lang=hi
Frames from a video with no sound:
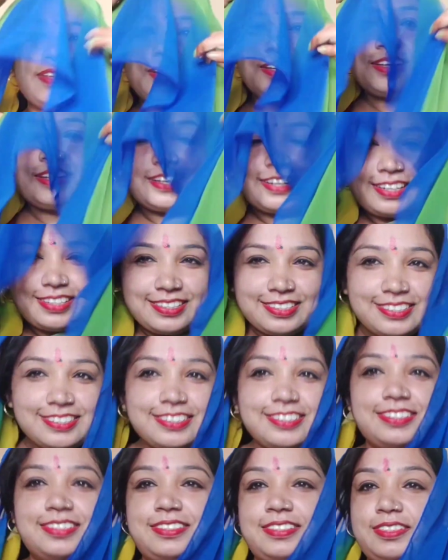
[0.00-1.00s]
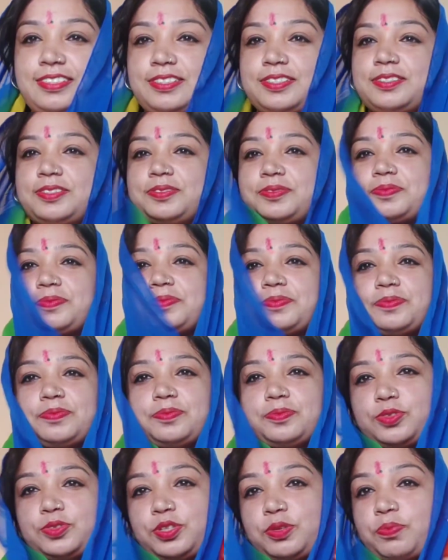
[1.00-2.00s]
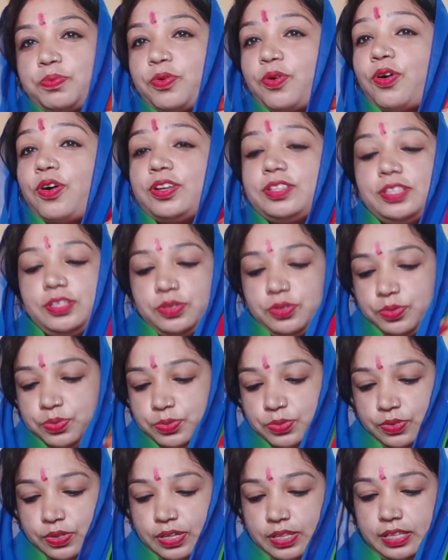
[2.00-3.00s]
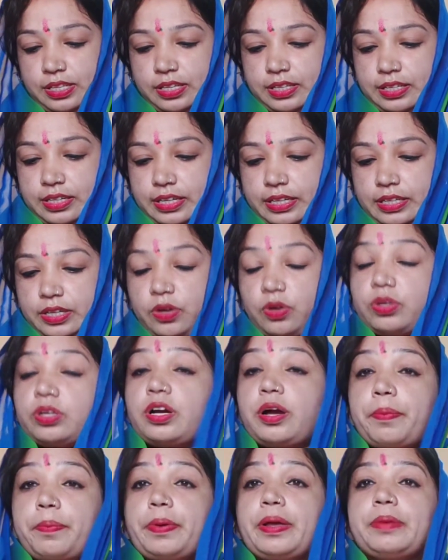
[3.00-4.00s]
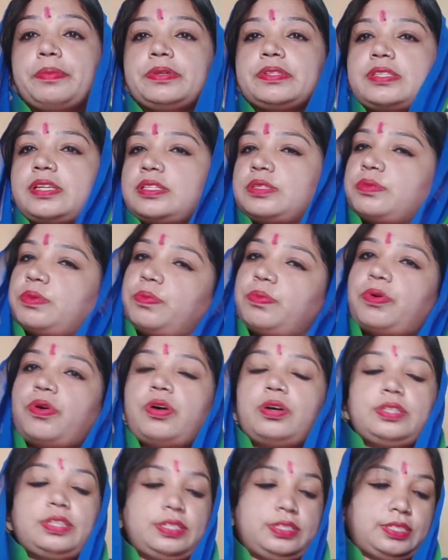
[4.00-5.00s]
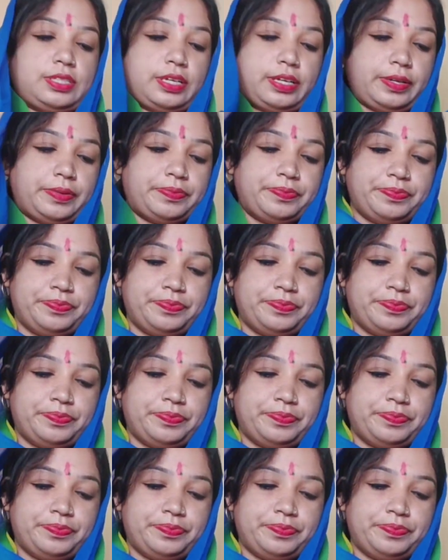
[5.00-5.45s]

देखिए मुझे बहुत ही खूबसूरत लग रहा है ये और कपड़ा भी सच में बहुत अच्छा है